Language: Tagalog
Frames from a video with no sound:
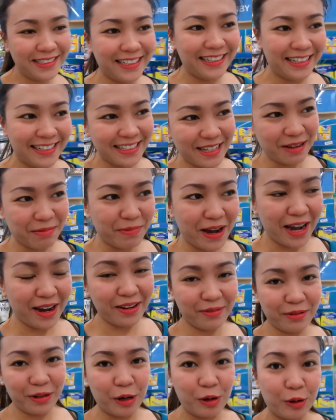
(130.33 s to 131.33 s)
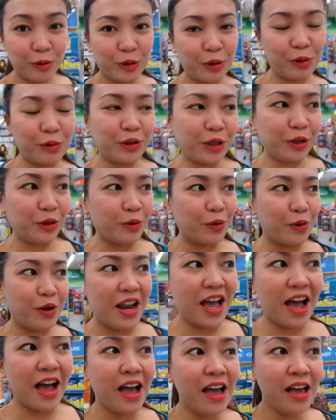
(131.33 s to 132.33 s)
sili sa bahay yung niluto ko
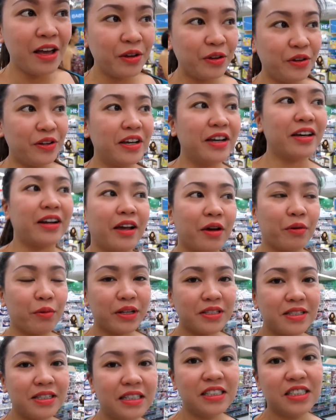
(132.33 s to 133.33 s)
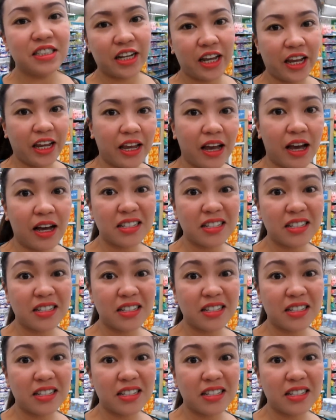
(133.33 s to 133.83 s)
pinola. Ina-request ni Jaya ah,